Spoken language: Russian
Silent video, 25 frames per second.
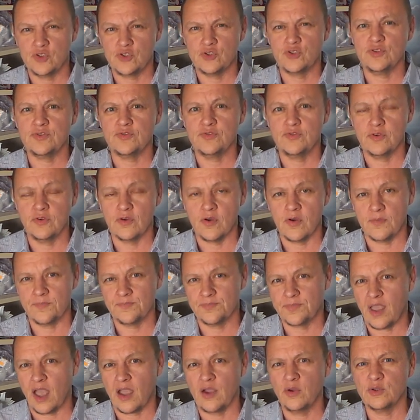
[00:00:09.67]

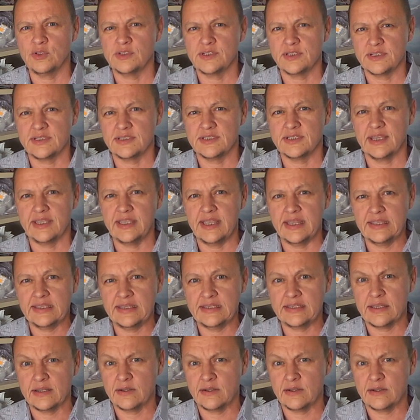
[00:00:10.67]
чувствую какое-то состояние